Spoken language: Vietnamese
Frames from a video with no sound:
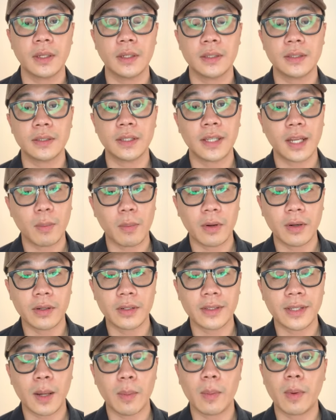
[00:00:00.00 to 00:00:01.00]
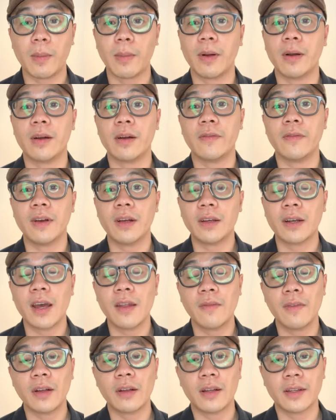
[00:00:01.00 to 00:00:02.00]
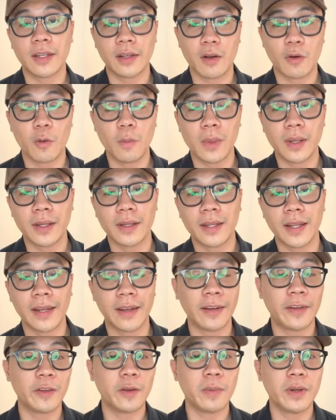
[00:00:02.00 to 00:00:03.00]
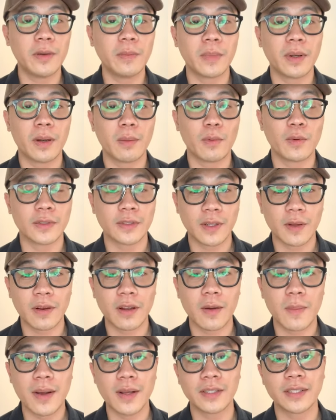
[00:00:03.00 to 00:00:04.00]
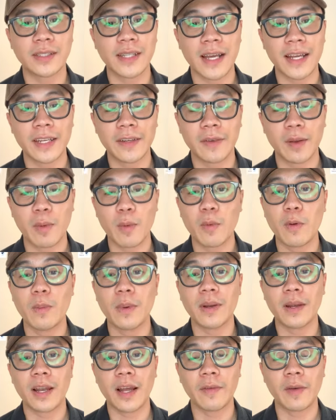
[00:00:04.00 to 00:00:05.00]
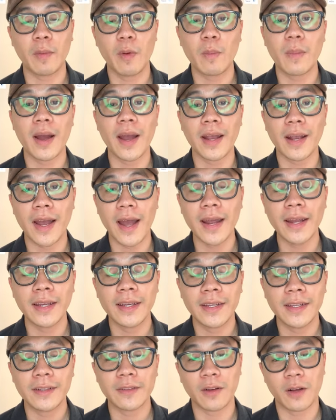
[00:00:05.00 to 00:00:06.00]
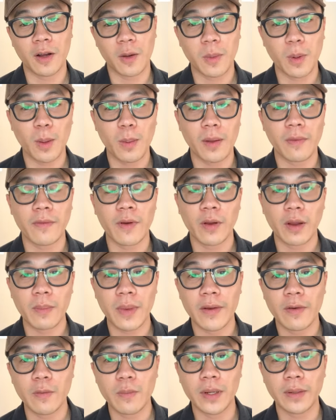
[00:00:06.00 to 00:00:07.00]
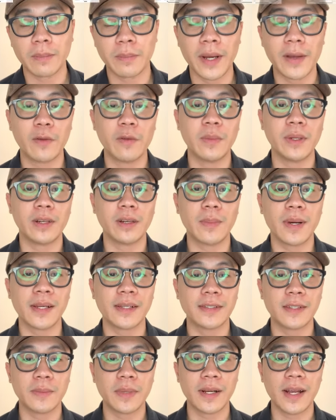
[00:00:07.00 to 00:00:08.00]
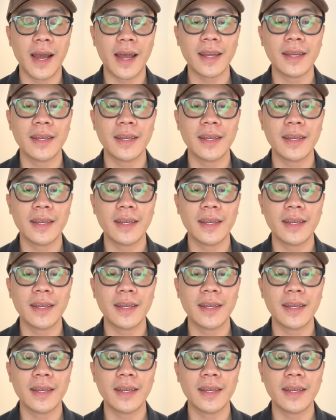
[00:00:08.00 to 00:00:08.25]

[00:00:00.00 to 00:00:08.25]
Xin chào mọi người, chào mừng mọi người với đến với kênh channel của mình. Thầy cho biết mình là một seller bán xịt tay, Facebook của mình là Facebook Ba Hải Gác. Còn không thì các bạn vào cái bay của mình, bay của mình là bay shopper gác.